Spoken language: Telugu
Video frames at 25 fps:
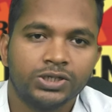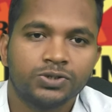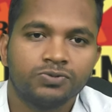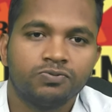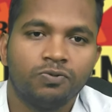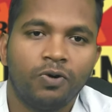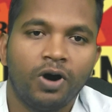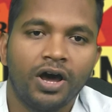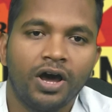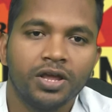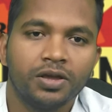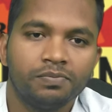
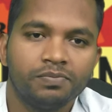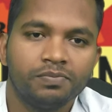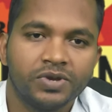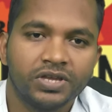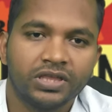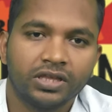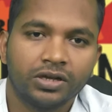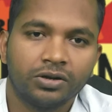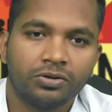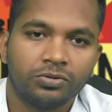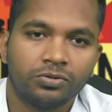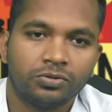
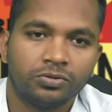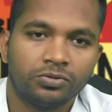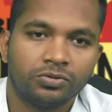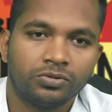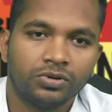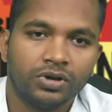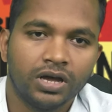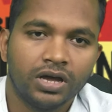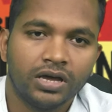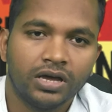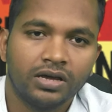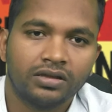స్వారీప్యతను
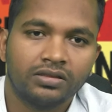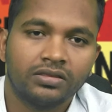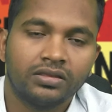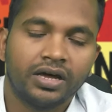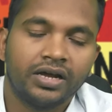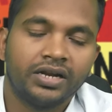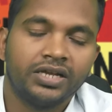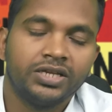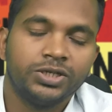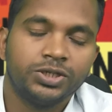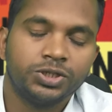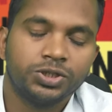
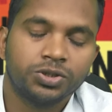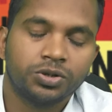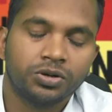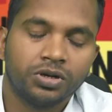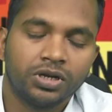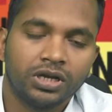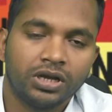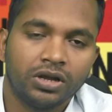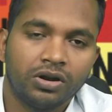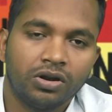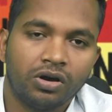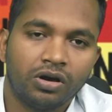
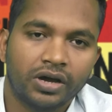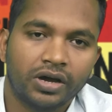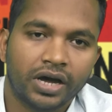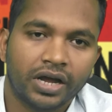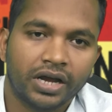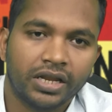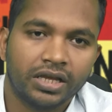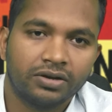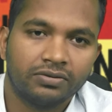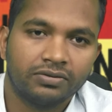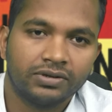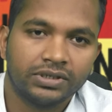ధరించుకొని ఈ
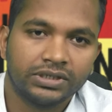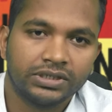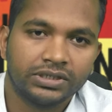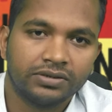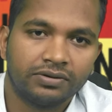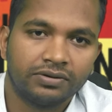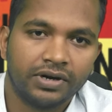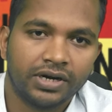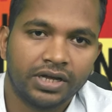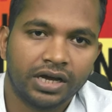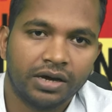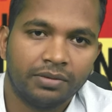లోకానికి
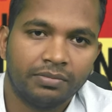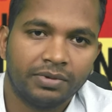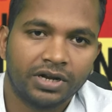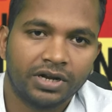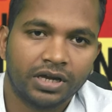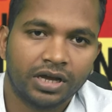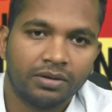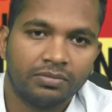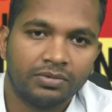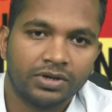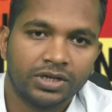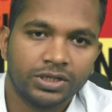వచ్చినవాడుగా
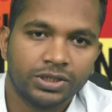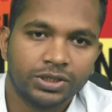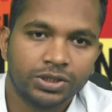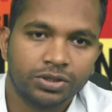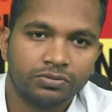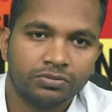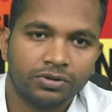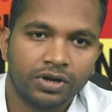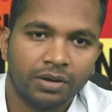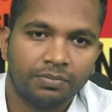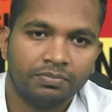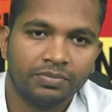మనం
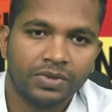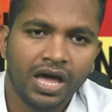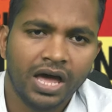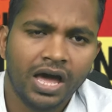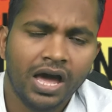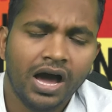గమనిస్తూ ఉన్నాం